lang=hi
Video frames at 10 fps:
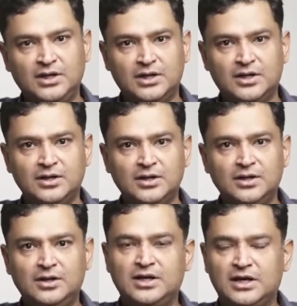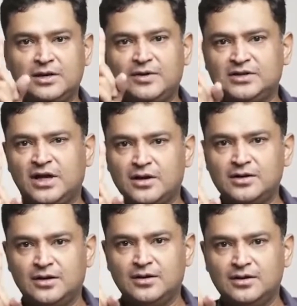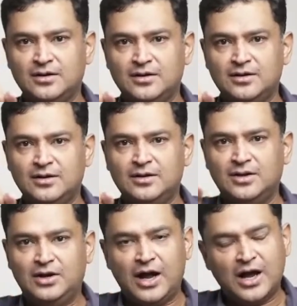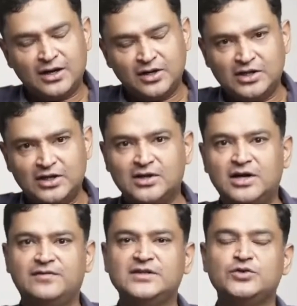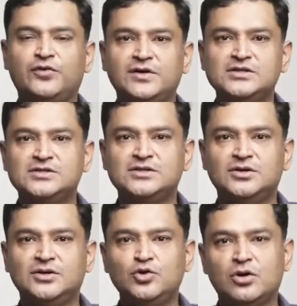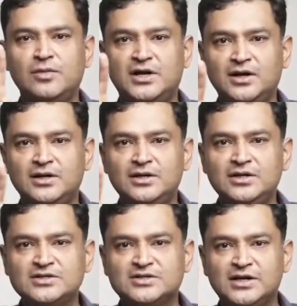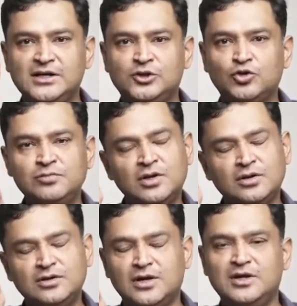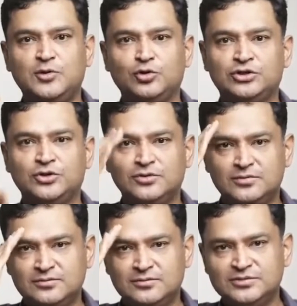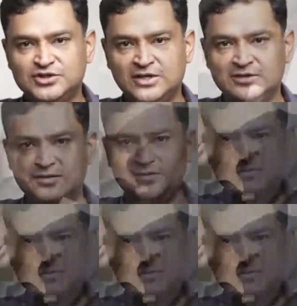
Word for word: ठीक है लेकिन एक बात ध्यान रखना आके देखना डिफेंसिव ऑफेंस क्योंकि बेटा जलील तुम यहीं पे होते हो जय हिंद